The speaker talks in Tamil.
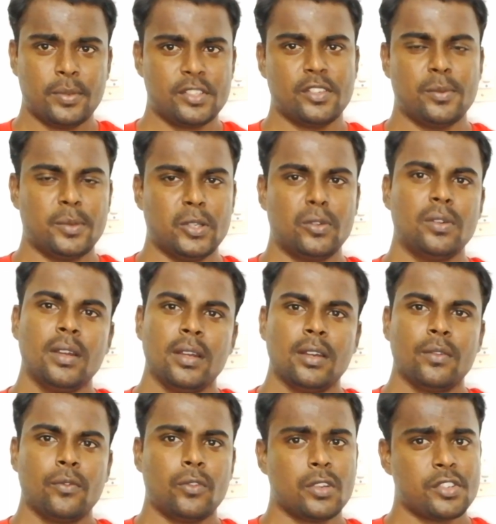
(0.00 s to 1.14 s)
பிரச்சனை பண்ணோம்
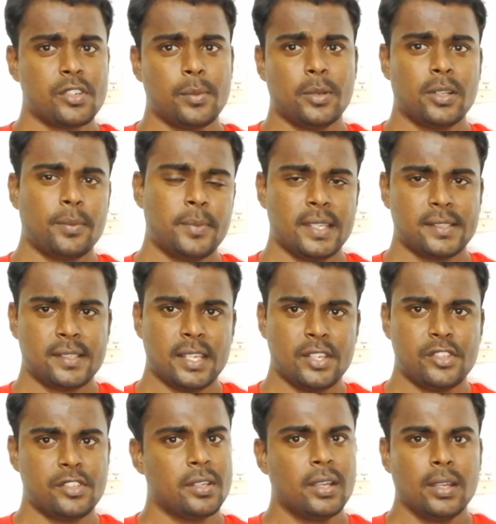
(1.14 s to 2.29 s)
ஃபோட்டோஷாப்போட பிஎஸ்டச்